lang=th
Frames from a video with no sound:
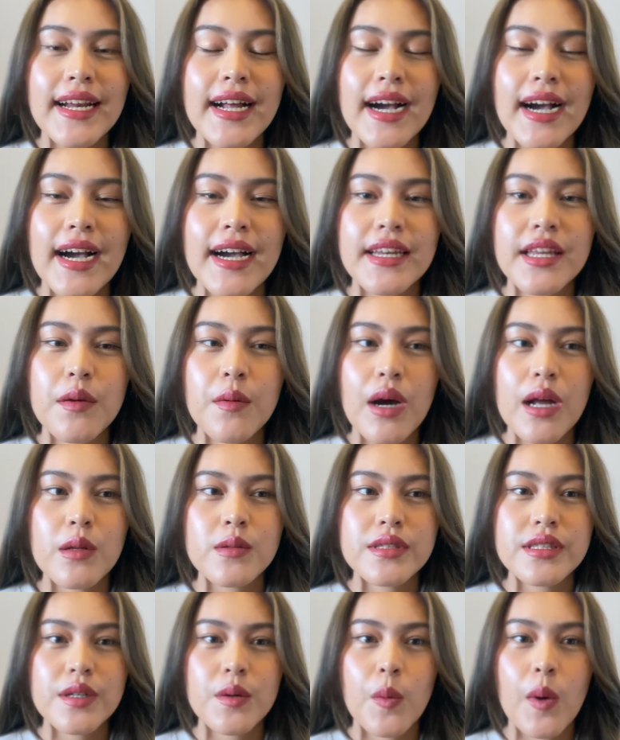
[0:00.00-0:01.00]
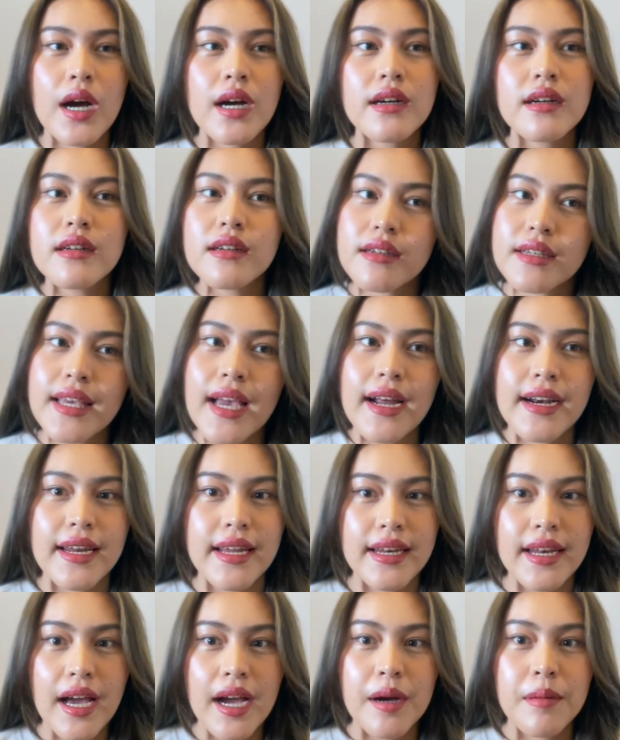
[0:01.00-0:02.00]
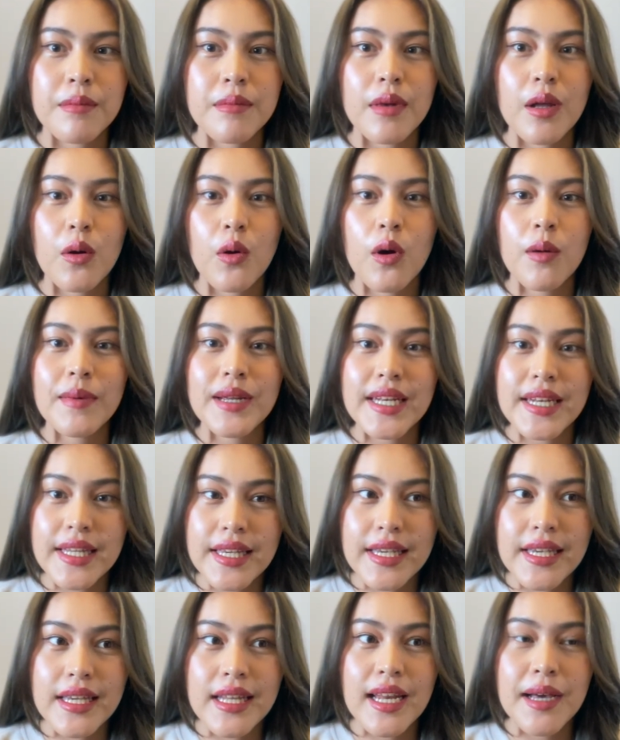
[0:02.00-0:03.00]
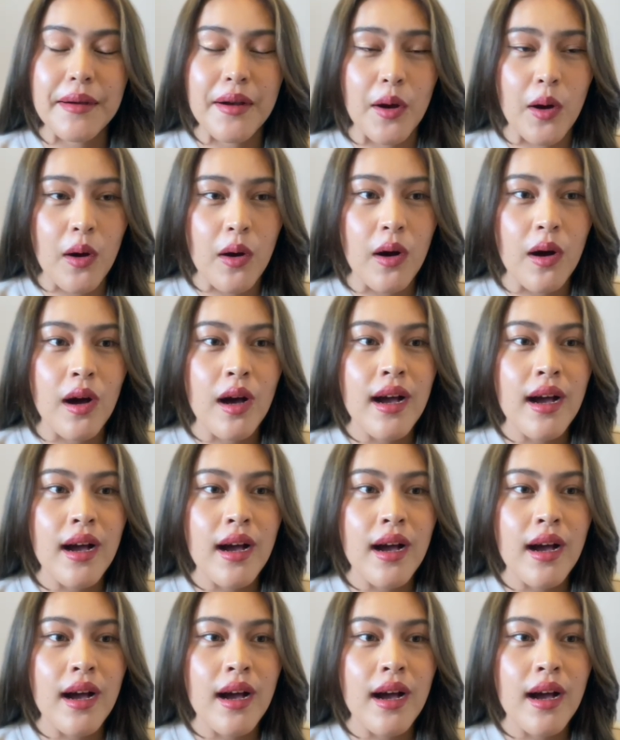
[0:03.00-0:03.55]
นะคะที่ว่ารู้สึกว่าเอออยากแนะนำแล้วก็มันดีแล้วก็